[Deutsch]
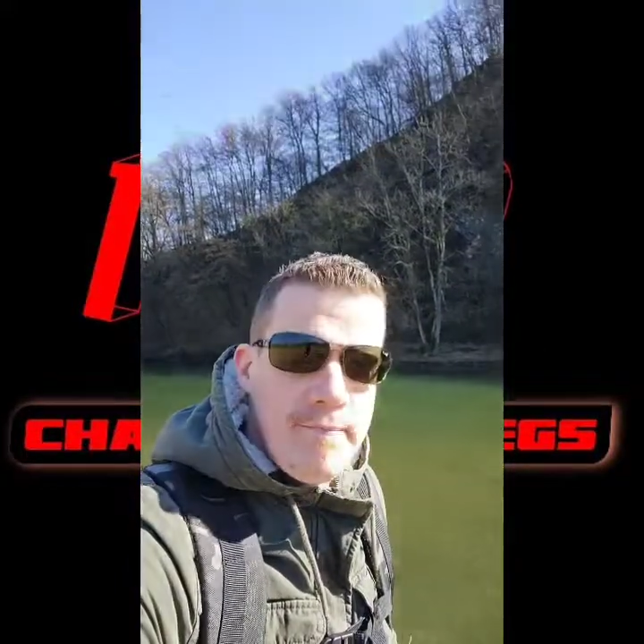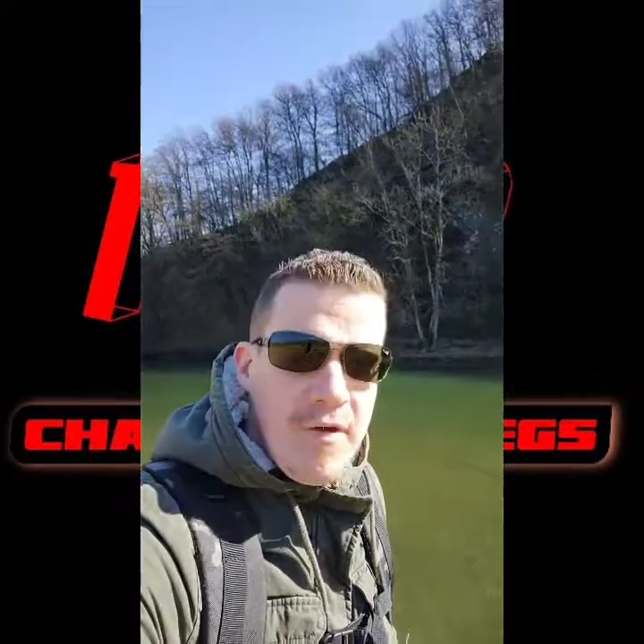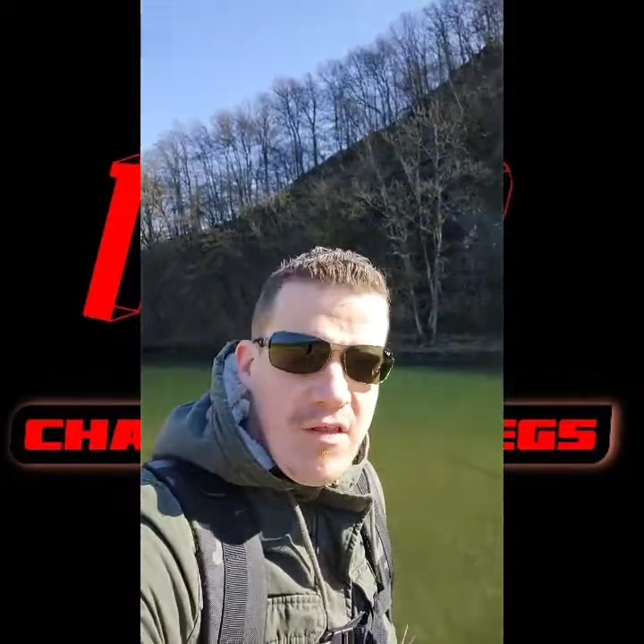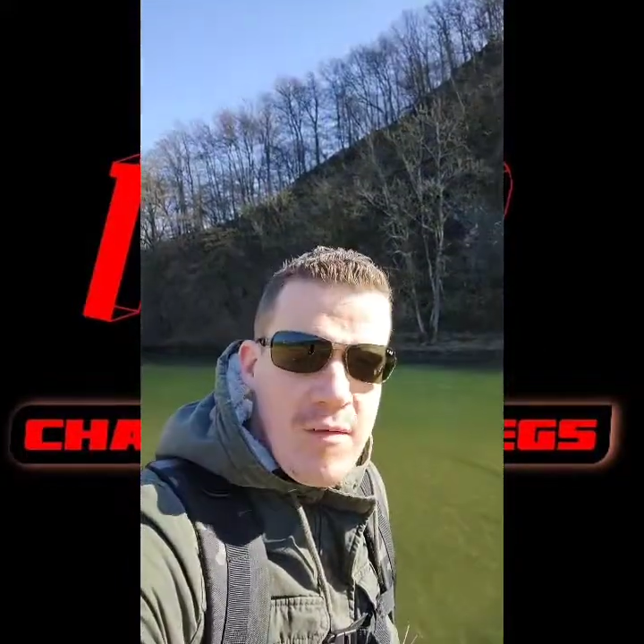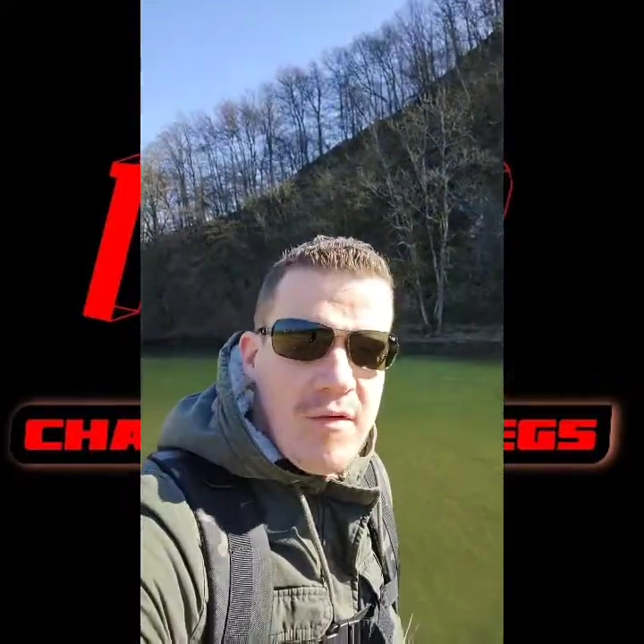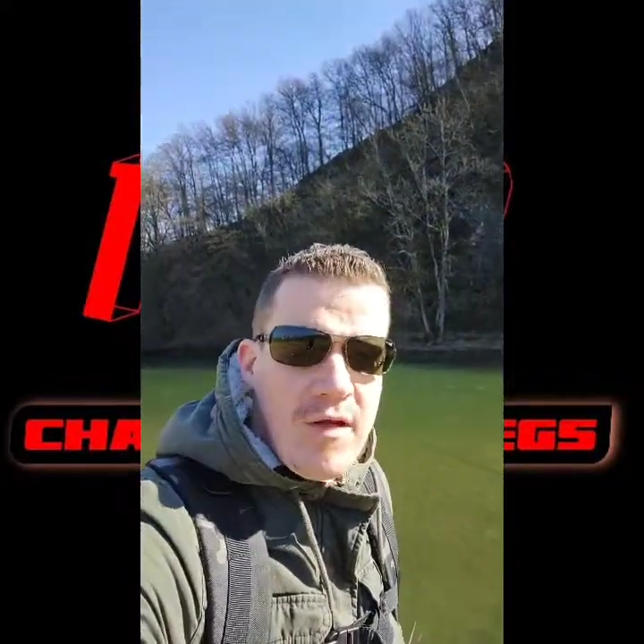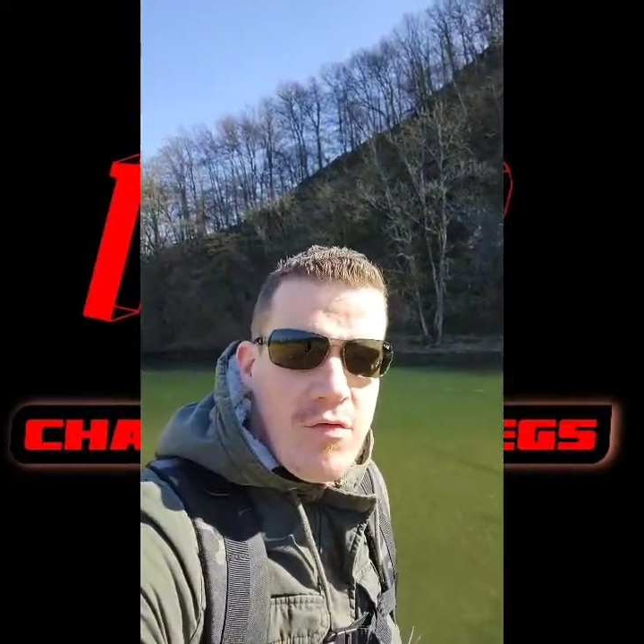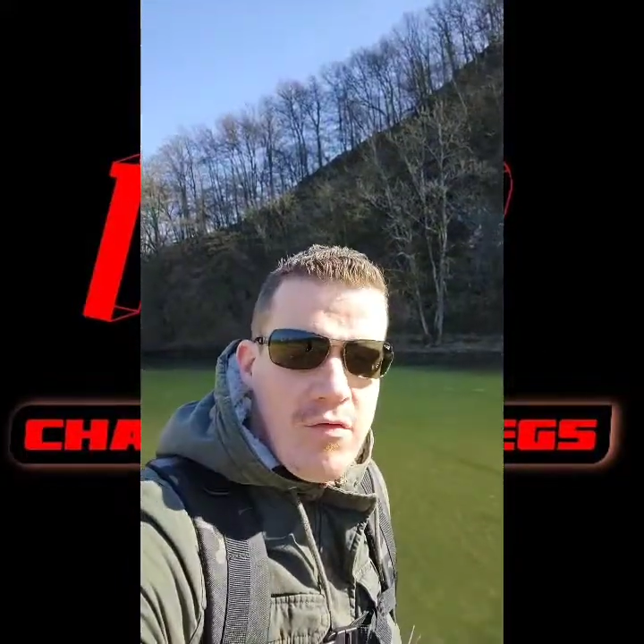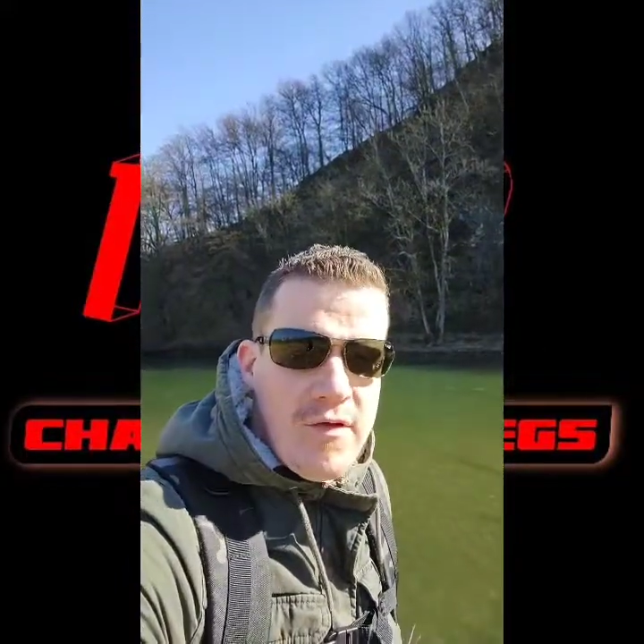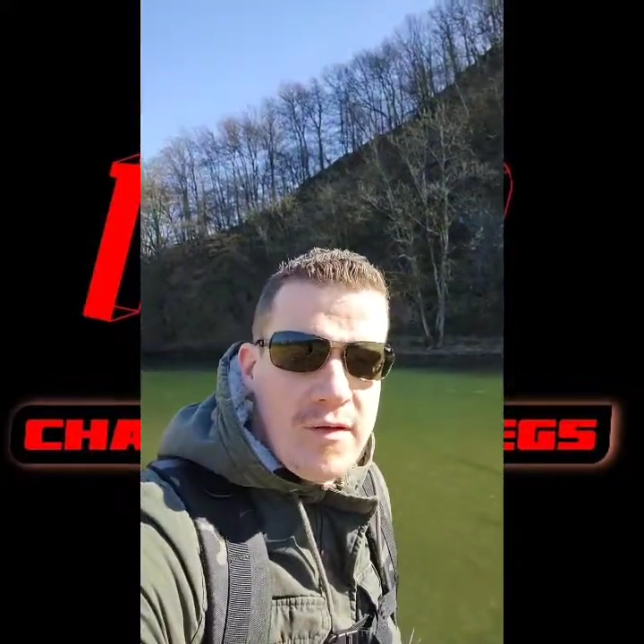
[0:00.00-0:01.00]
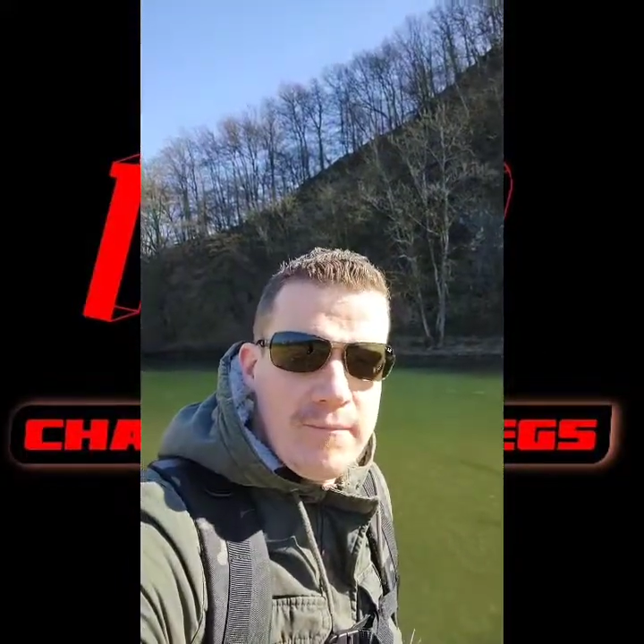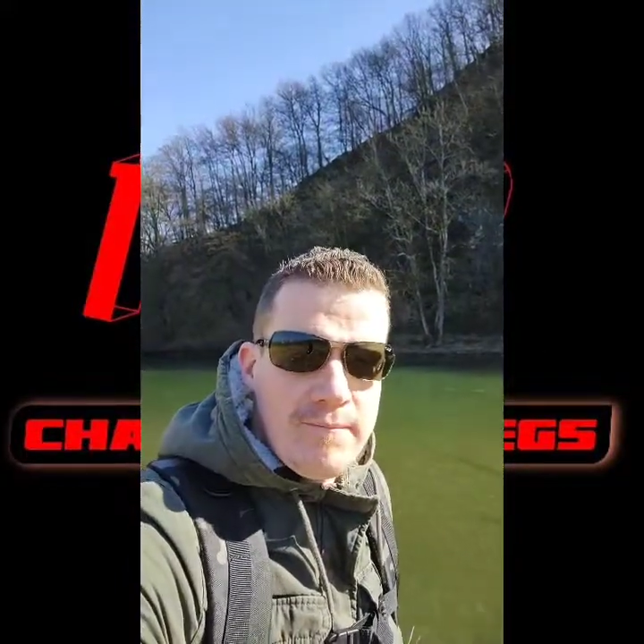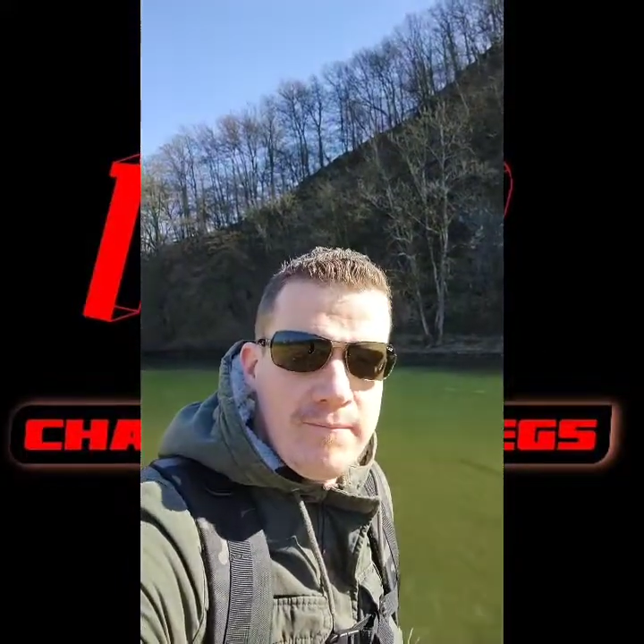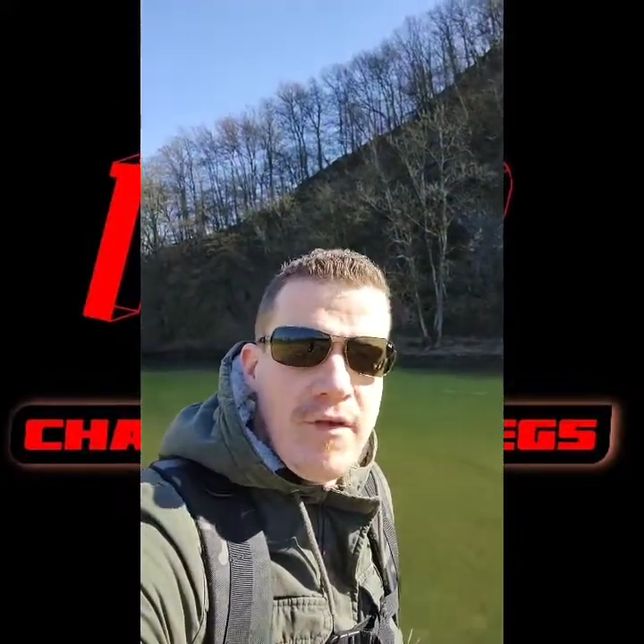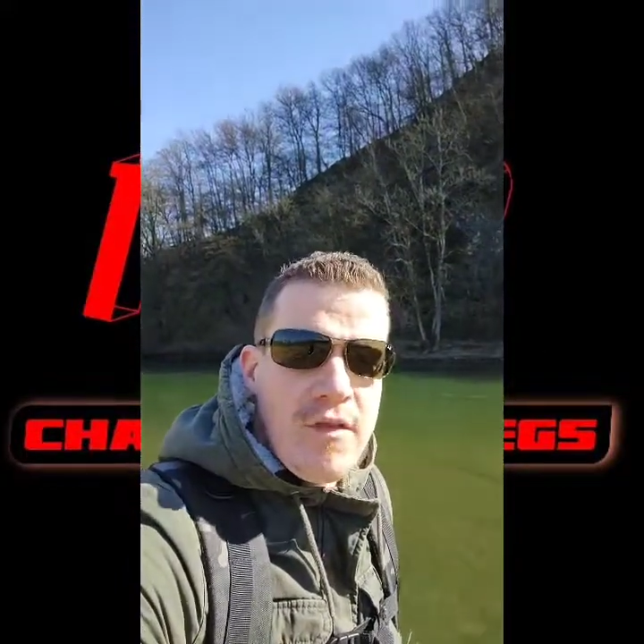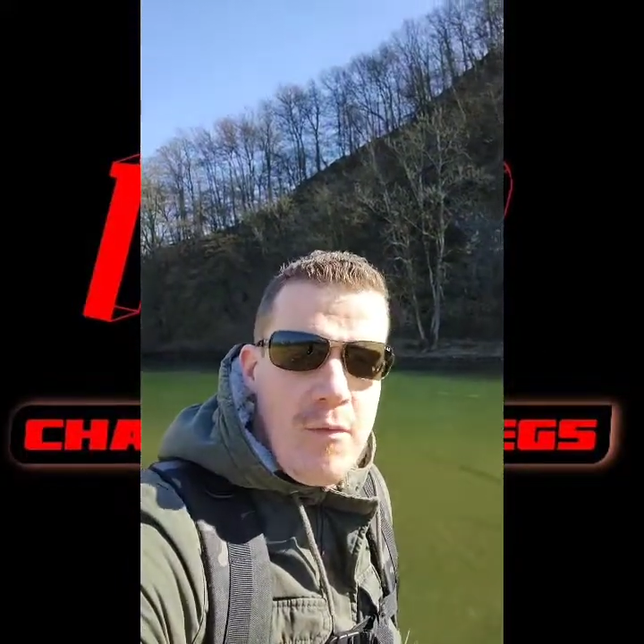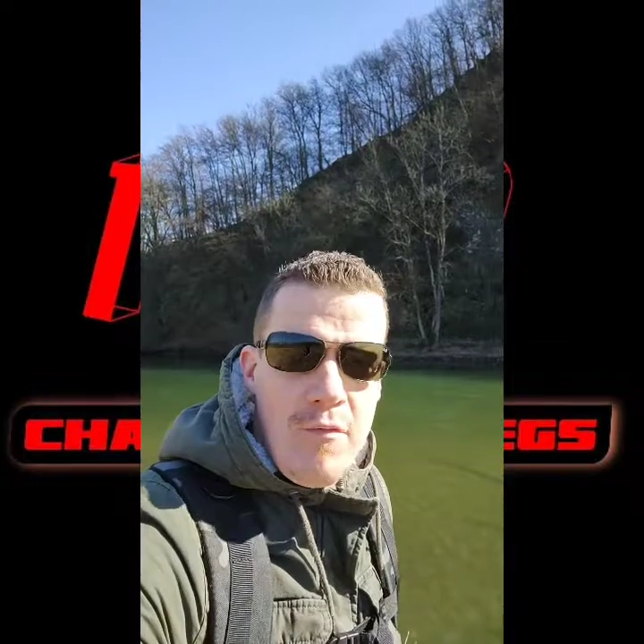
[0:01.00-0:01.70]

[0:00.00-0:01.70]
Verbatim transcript: was soll man dazu sagen? Jetzt